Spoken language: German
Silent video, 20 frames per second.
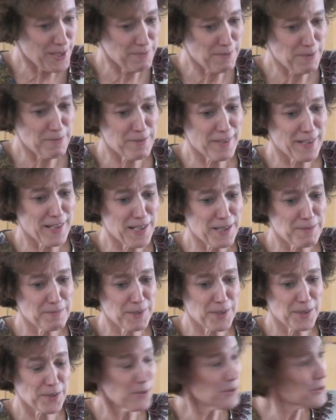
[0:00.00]
haben im Vergleich
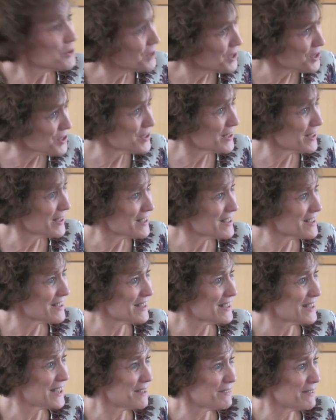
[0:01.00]
mit der österreichischen
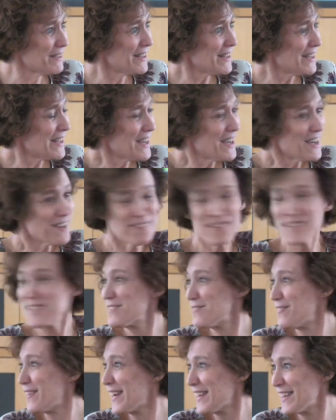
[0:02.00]
Initiative.
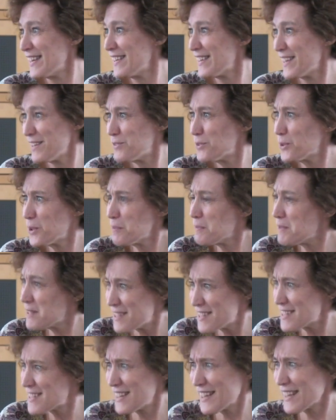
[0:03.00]
Was war denn da, worum
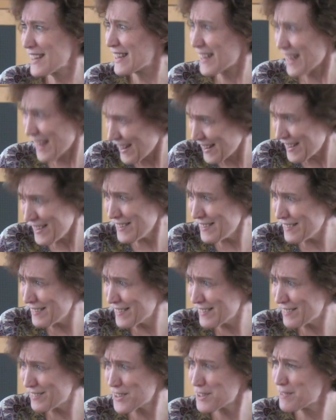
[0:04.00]
ist es da gegangen?
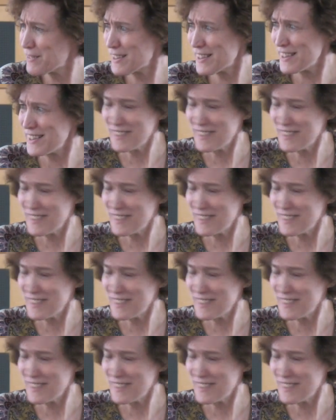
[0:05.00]
Was war die